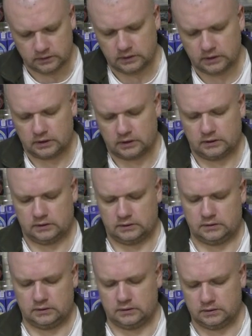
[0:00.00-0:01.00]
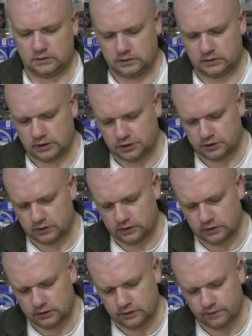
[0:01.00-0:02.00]
Так, значит,
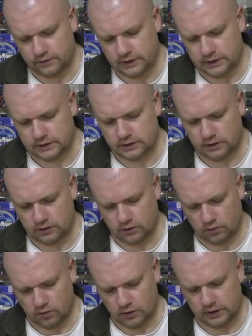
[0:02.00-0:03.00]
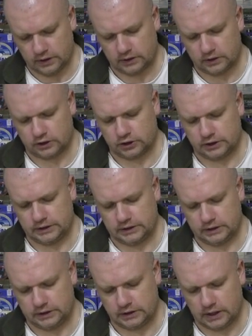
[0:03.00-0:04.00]
две стекло, это
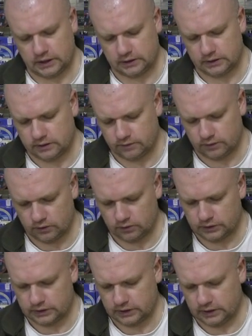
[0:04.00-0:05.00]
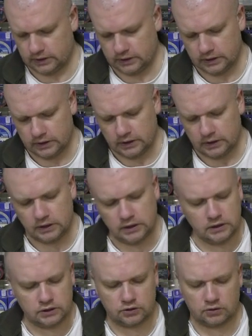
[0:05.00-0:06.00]
60 и 90,
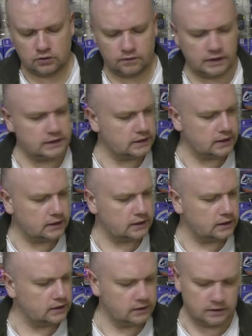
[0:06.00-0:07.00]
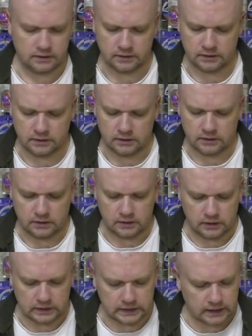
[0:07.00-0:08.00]
и 120
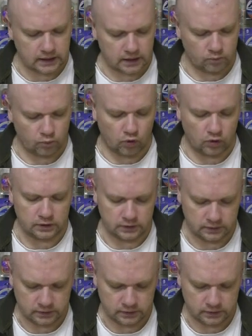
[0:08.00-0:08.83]
это карбон.